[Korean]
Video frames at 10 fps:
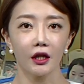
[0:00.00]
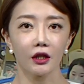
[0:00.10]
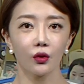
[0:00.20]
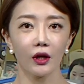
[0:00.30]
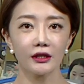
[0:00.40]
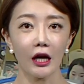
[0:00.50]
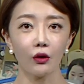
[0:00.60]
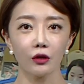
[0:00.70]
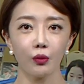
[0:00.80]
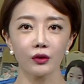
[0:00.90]
그동안
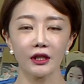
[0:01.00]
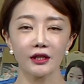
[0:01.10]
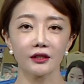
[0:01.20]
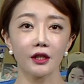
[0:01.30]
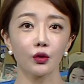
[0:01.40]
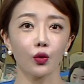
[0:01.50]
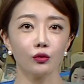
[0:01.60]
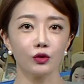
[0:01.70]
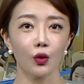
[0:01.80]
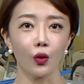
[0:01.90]
자원봉사자들의
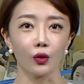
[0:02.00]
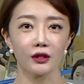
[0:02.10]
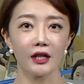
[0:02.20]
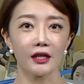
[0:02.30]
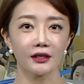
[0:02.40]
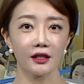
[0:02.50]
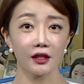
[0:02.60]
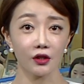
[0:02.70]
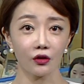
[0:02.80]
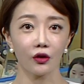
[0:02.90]
도움으로
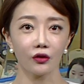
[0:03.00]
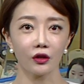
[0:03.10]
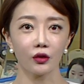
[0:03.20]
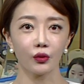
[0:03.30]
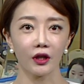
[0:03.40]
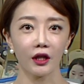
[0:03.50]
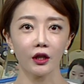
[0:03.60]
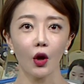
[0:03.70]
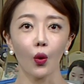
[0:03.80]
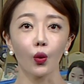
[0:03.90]
시각장애 청년들을
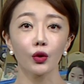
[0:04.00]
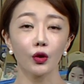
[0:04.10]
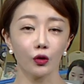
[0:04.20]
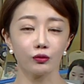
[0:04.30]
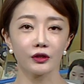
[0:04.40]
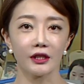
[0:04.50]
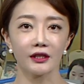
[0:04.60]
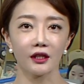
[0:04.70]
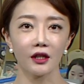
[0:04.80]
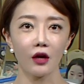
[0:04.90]
위한 오디오북
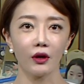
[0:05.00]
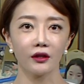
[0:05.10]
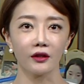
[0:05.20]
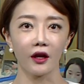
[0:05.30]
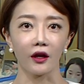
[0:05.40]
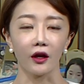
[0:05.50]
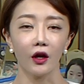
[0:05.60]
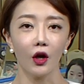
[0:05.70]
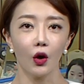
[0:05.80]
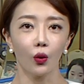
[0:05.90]
제작을 해왔는데
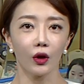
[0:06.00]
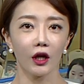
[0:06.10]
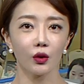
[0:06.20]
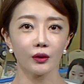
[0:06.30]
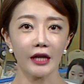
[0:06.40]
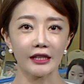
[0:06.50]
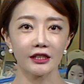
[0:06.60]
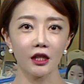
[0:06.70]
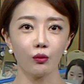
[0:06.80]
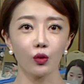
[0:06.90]
올해에도
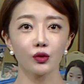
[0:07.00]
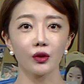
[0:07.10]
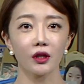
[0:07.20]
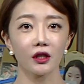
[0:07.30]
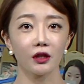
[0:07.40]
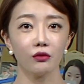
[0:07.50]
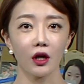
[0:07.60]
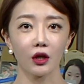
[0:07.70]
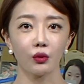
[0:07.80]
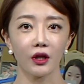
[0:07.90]
자신의 목소리를
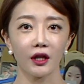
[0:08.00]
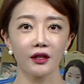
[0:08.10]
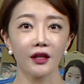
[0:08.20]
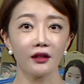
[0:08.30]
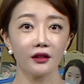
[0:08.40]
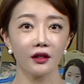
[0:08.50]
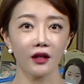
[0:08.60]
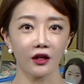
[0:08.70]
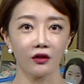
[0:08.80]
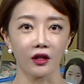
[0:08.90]
기부하기 위한 따뜻한
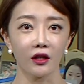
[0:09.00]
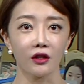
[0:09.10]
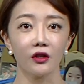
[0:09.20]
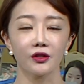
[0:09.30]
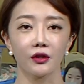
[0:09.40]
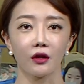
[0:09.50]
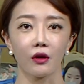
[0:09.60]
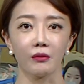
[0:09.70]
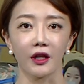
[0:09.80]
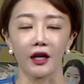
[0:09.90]
행렬이 이어졌다고
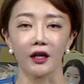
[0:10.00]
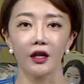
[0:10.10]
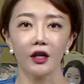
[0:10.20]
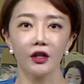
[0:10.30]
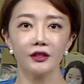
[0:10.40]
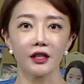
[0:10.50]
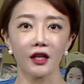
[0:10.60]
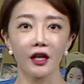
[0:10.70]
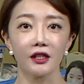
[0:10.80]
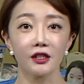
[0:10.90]
합니다.
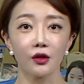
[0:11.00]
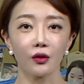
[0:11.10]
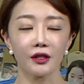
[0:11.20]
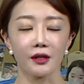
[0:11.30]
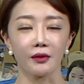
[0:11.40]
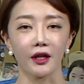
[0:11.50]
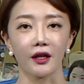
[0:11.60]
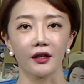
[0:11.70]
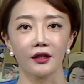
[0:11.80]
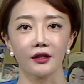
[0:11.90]
현장에 이승용 기자입니다.